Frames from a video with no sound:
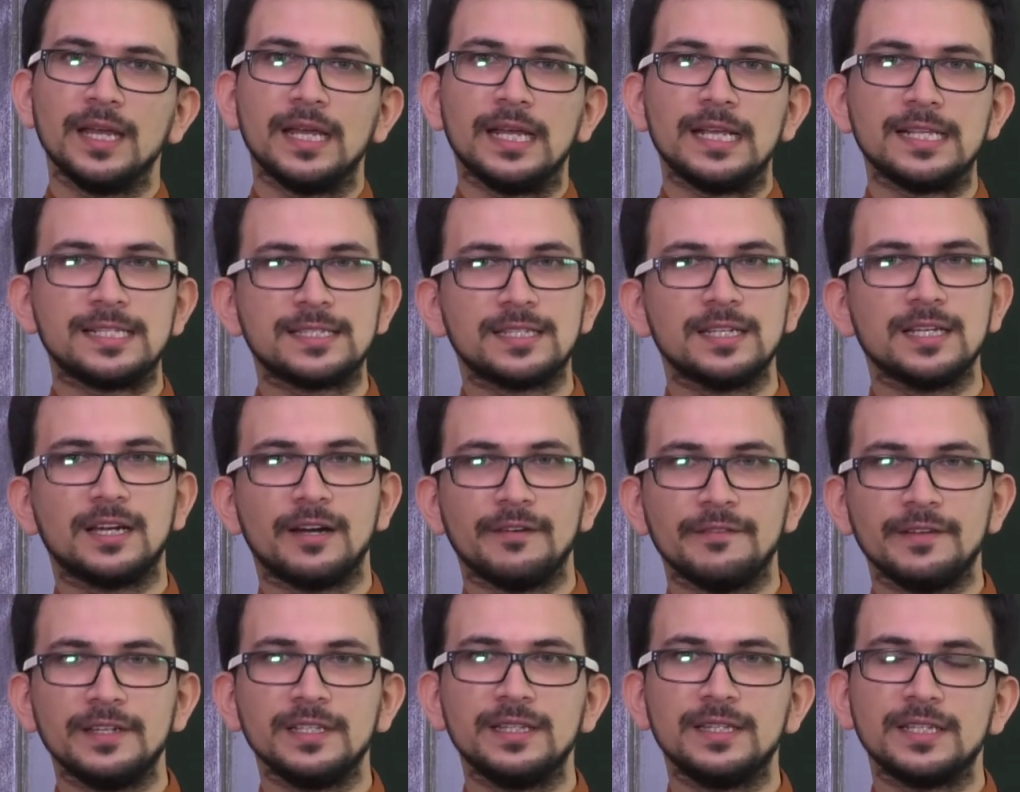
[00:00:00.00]
इसकी
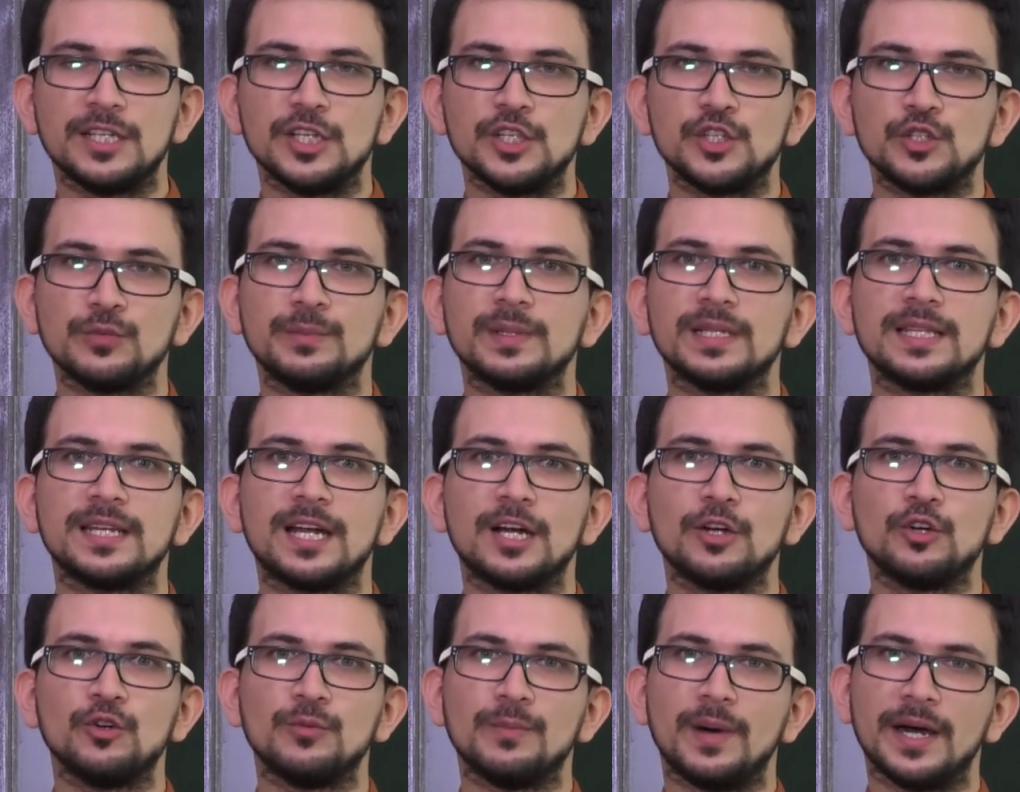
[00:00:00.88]
कवियत्री सुभद्रा
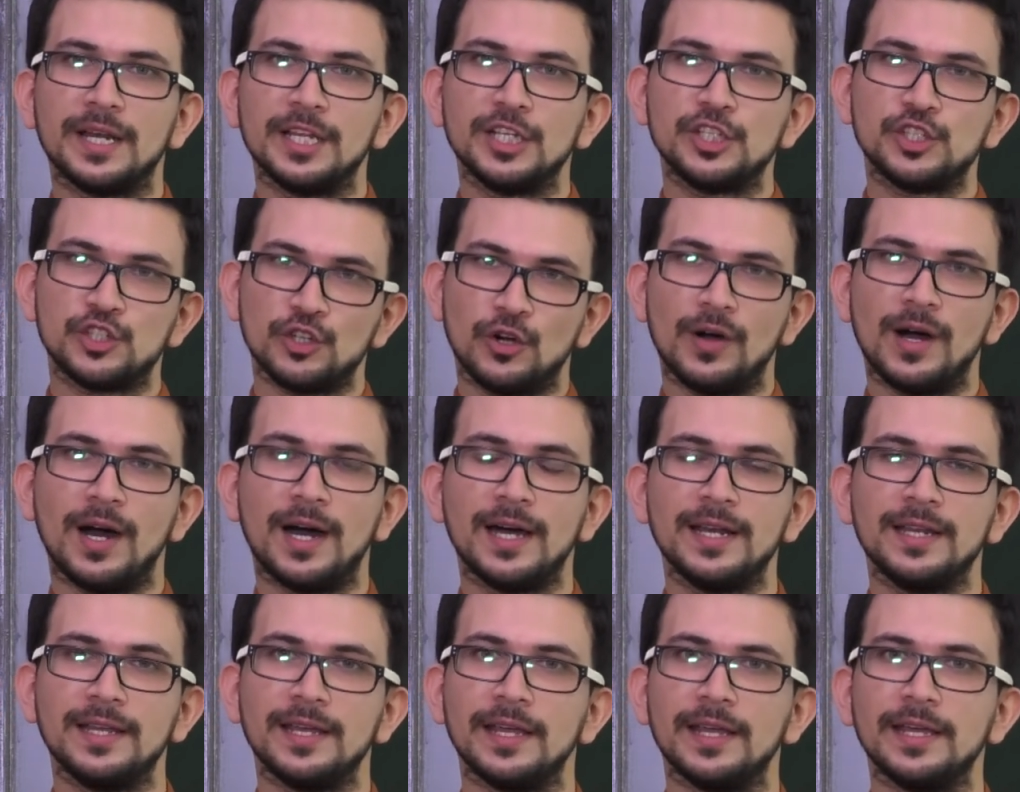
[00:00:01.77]
कुमारी
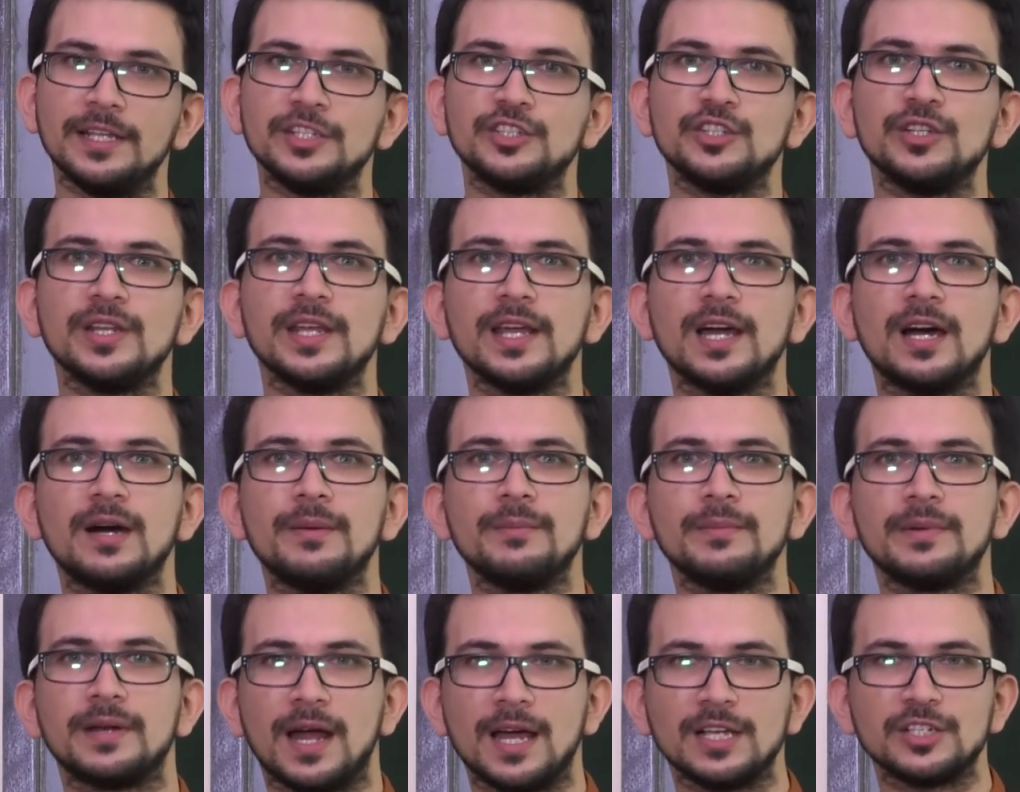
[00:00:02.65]
चौहान है जिन्हें
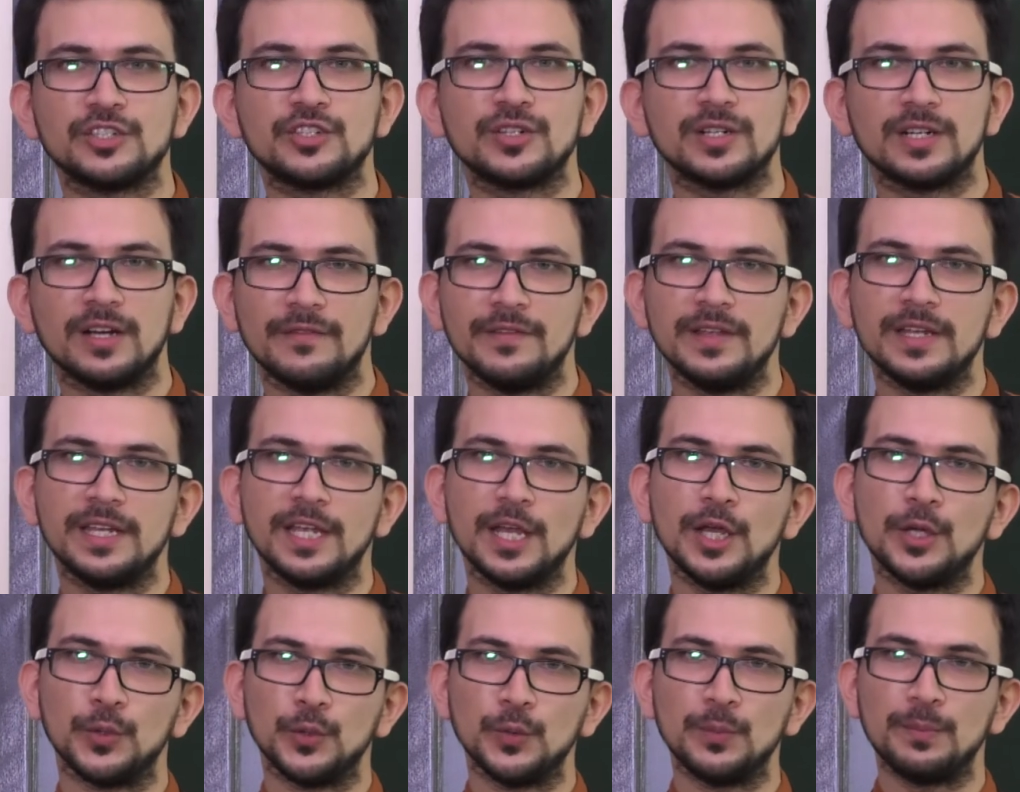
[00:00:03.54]
हम राष्ट्र कवि
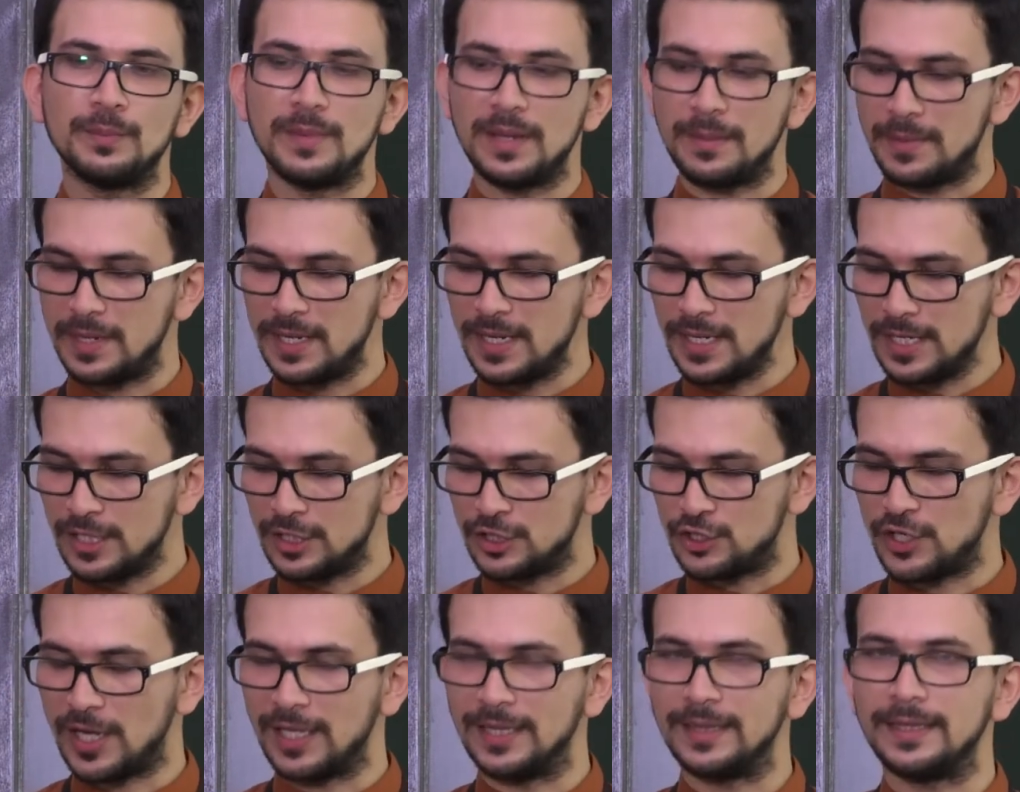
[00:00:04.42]
के रूप में भी
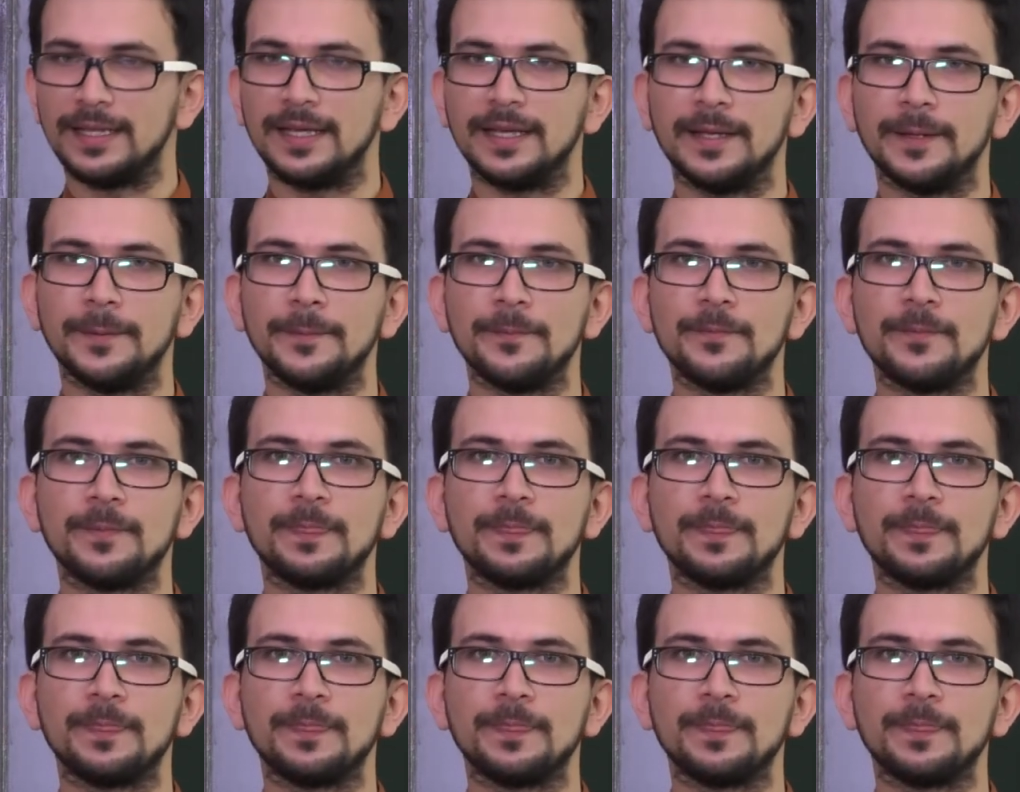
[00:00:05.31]
जानते हैं